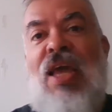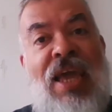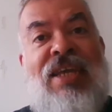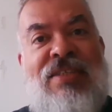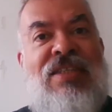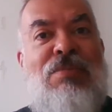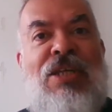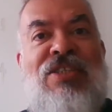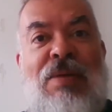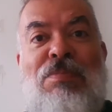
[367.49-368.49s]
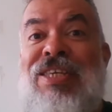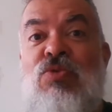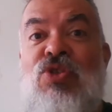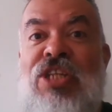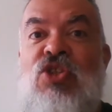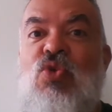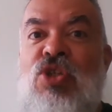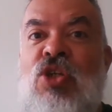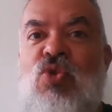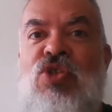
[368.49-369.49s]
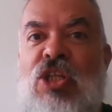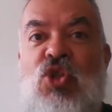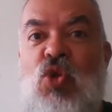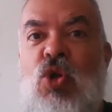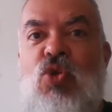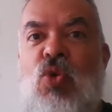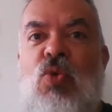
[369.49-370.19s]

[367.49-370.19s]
é que é exatamente saber que os Estados Unidos é todo